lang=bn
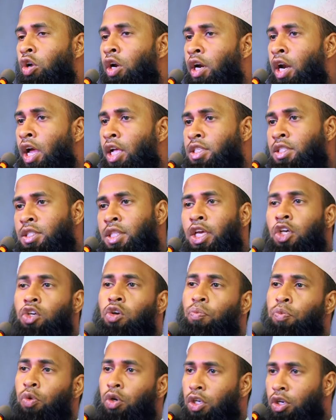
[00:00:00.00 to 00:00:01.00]
করা রাস্তাই
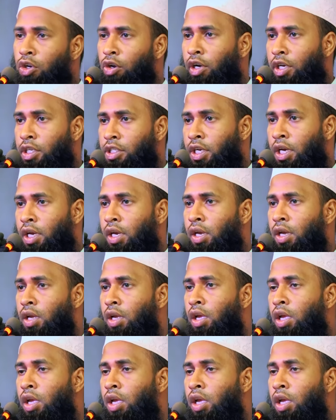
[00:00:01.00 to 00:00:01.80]
খুব কঠিন হয়ে যায়